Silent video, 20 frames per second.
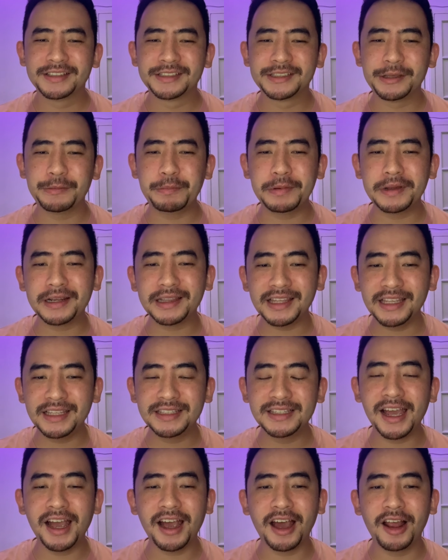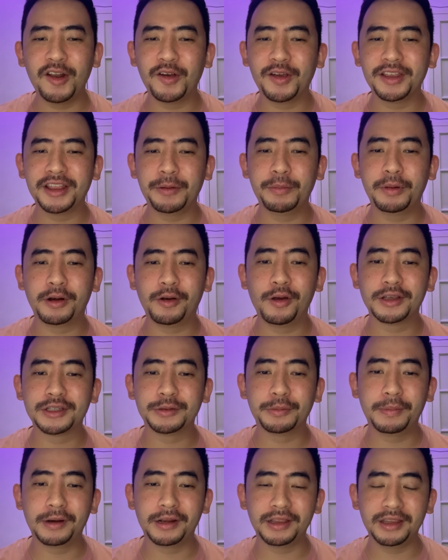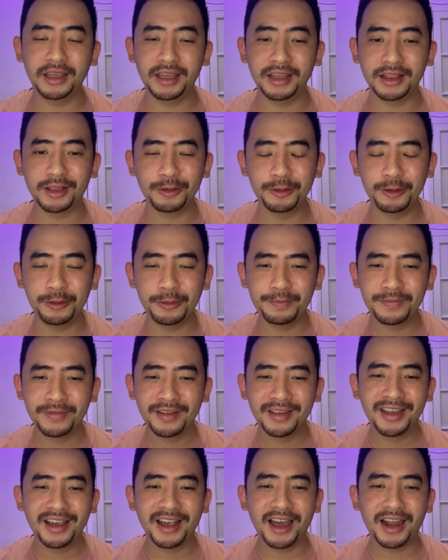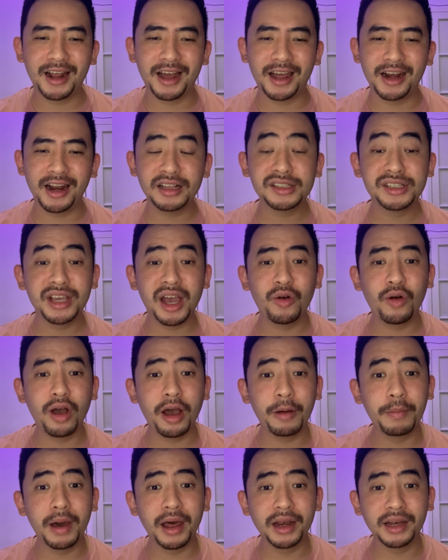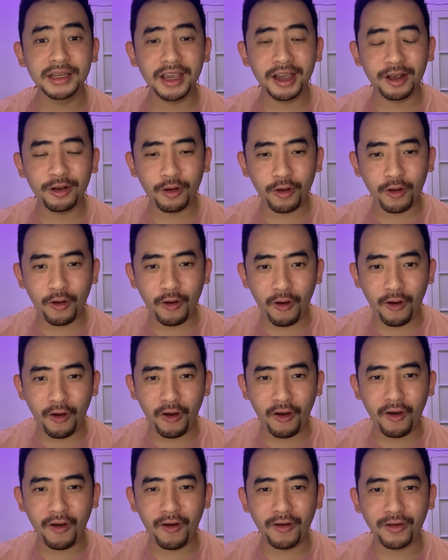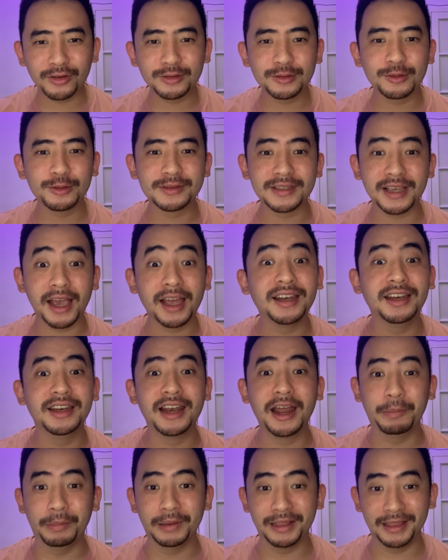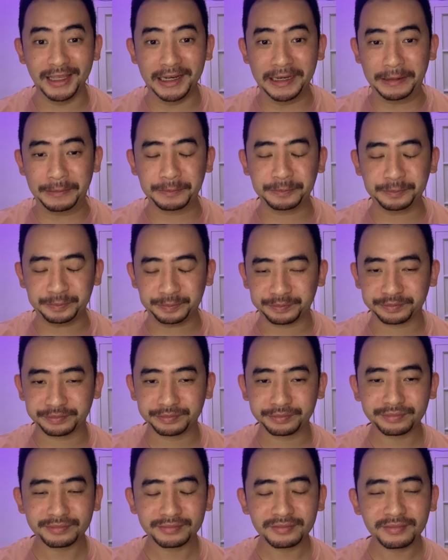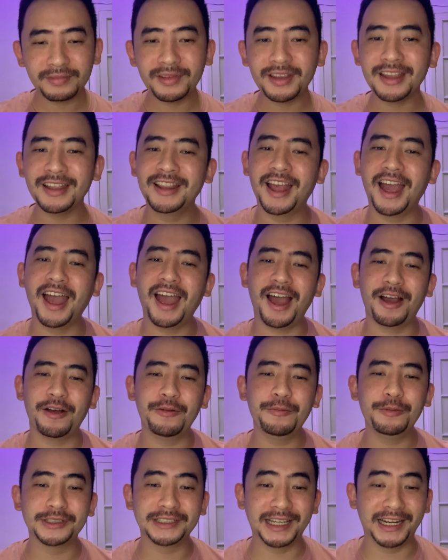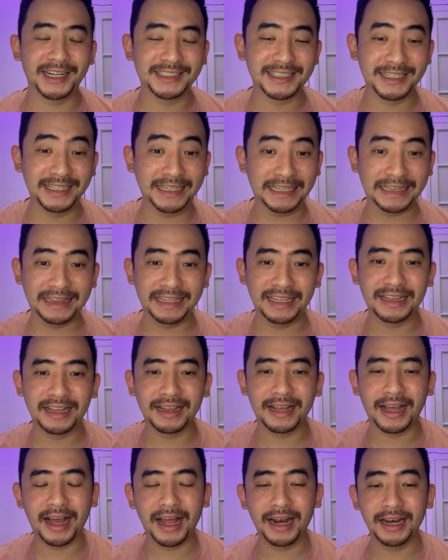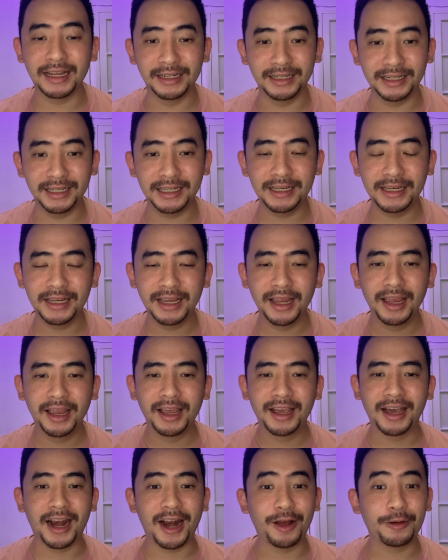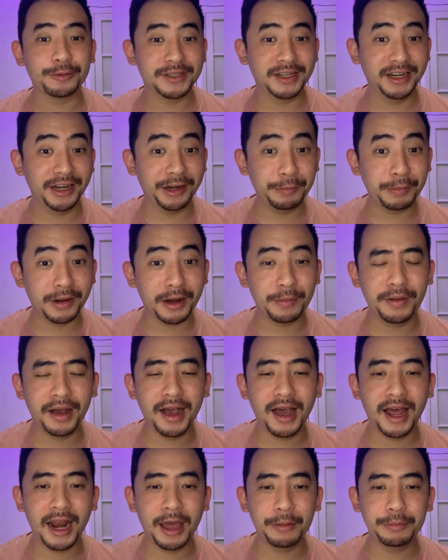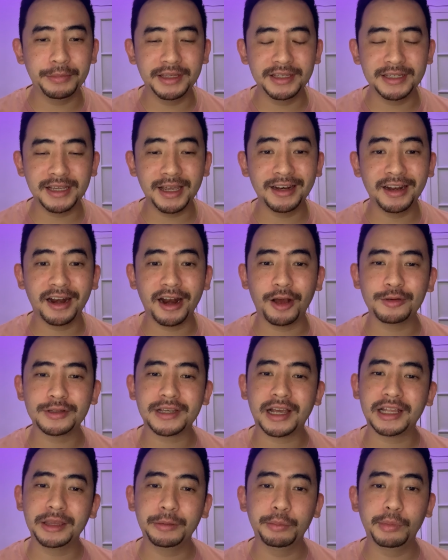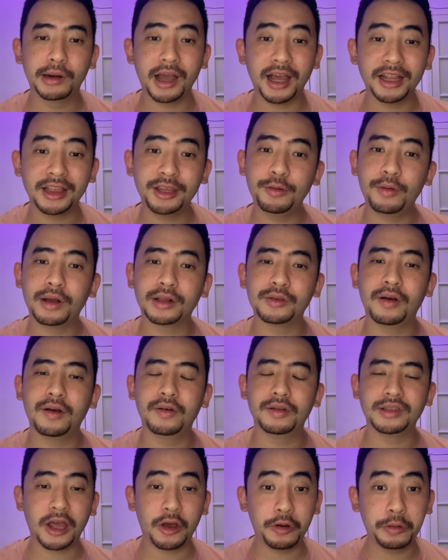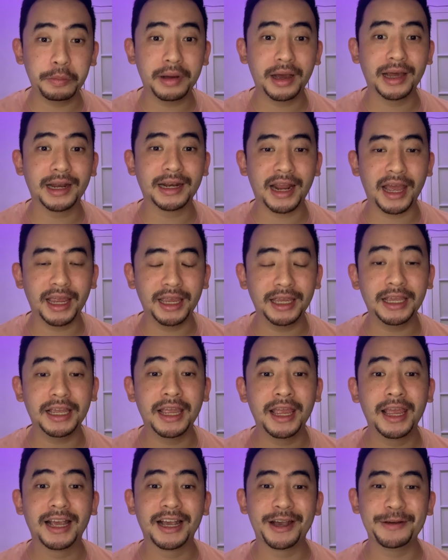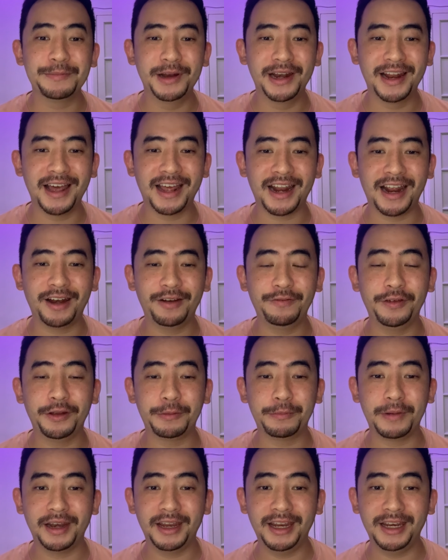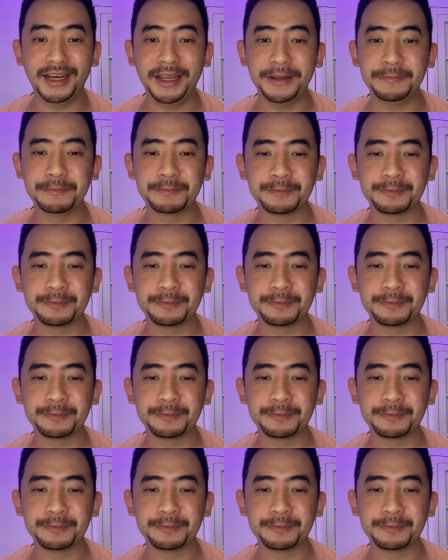Sepertinya kalau kita berdoa seperti itu, kadang-kadang jawabannya kok susah didapetin. Nah, aku mau sharing sedikit nih tentang hal ini karena aku sendiri pernah mengalaminya dan aku sangat diberkati waktu aku tahu mengenai kebenaran firman ini.